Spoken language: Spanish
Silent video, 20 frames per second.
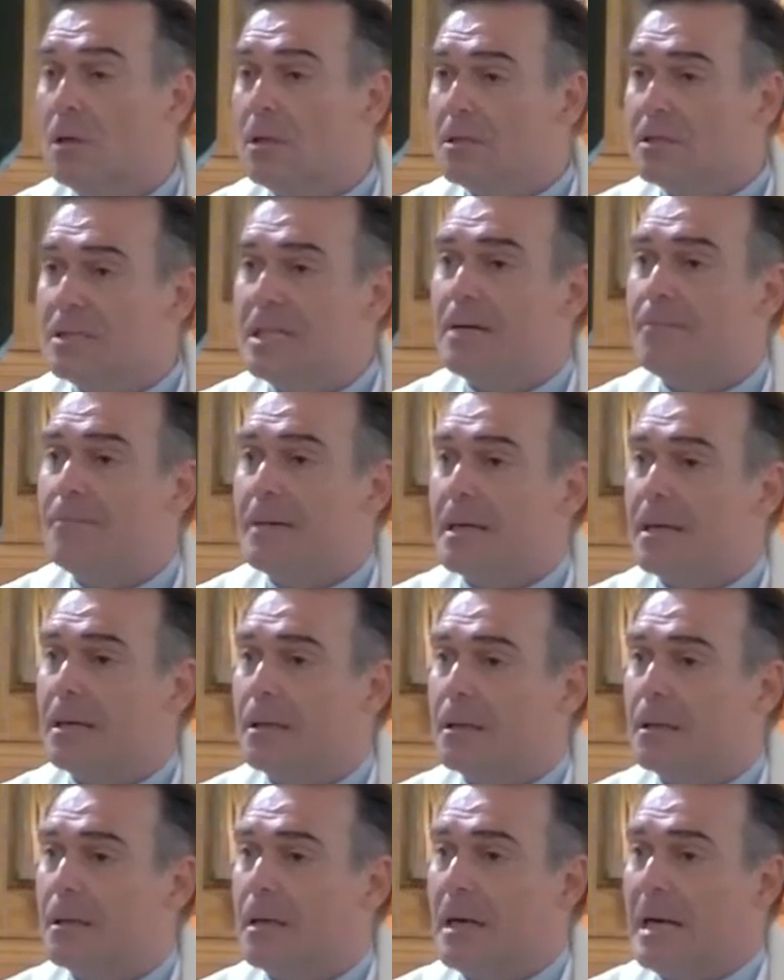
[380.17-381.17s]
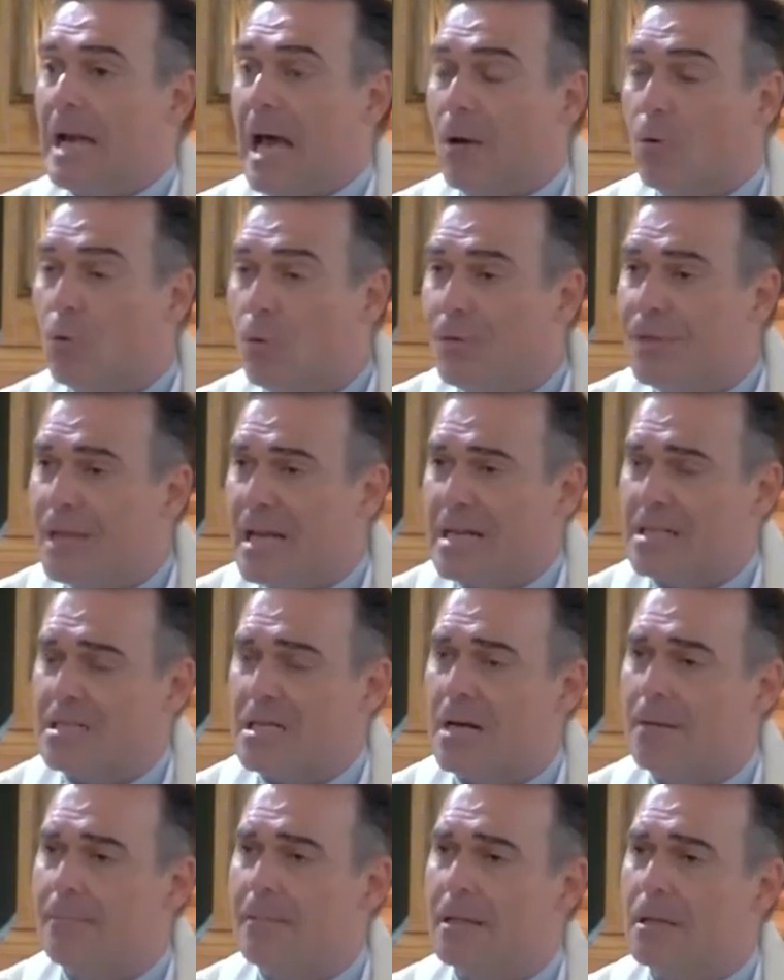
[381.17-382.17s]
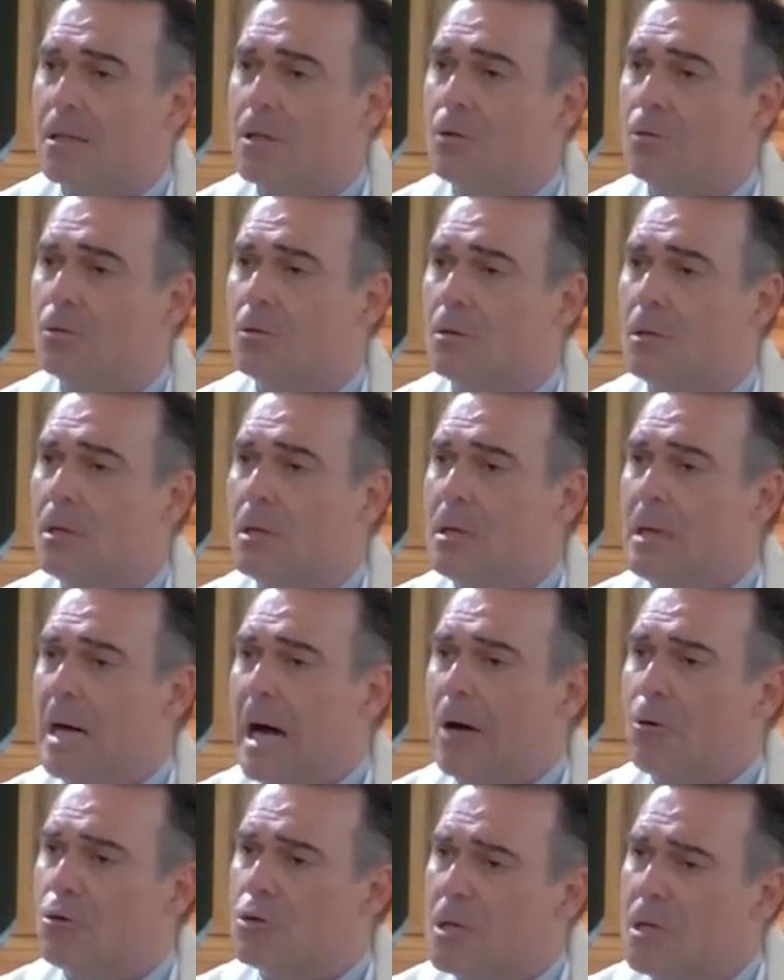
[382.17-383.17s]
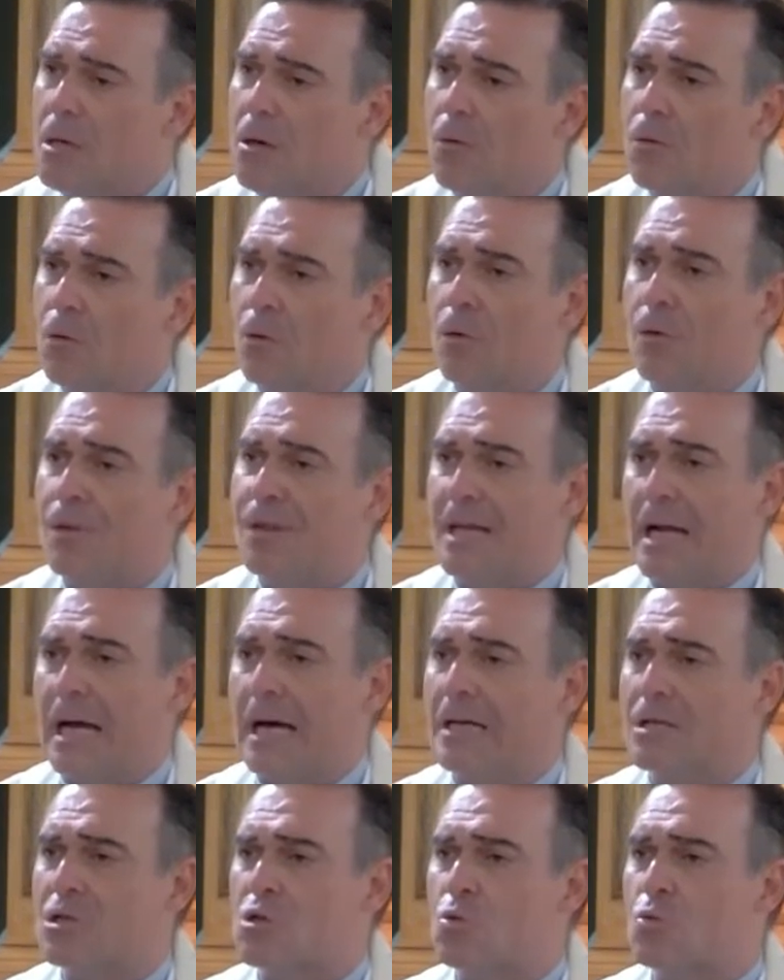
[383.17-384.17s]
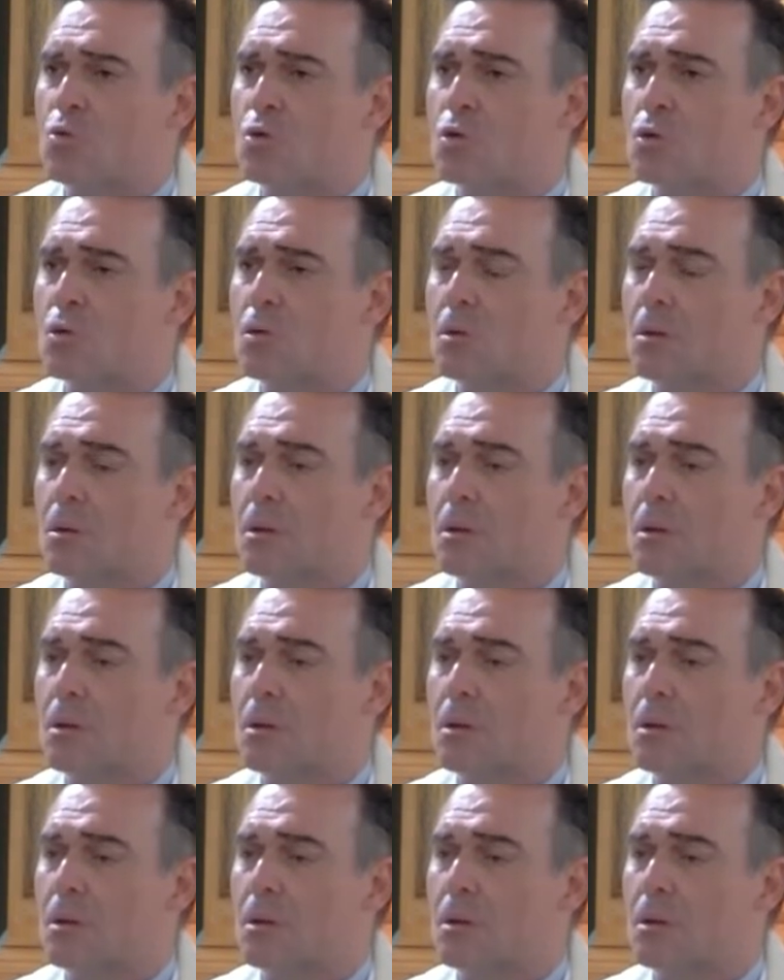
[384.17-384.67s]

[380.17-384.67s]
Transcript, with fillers: lleve la luz de la salvación a los que no conocen a Jesús.